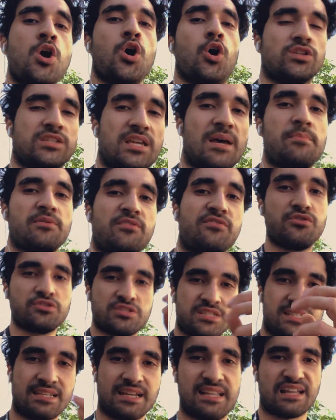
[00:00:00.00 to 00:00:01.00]
Und dein
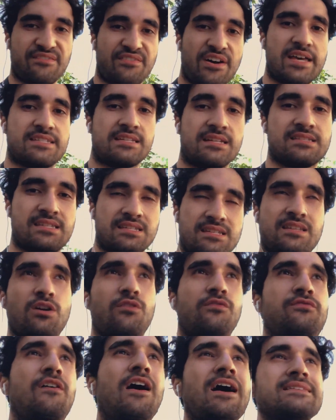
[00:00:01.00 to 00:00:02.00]
Bewusstsein erweitert sich
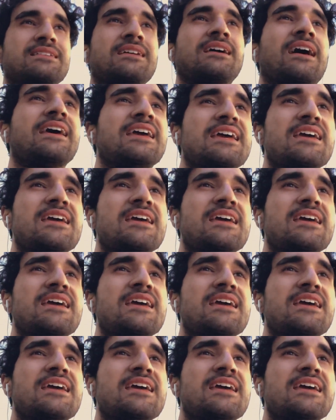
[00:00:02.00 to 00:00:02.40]
auf weitere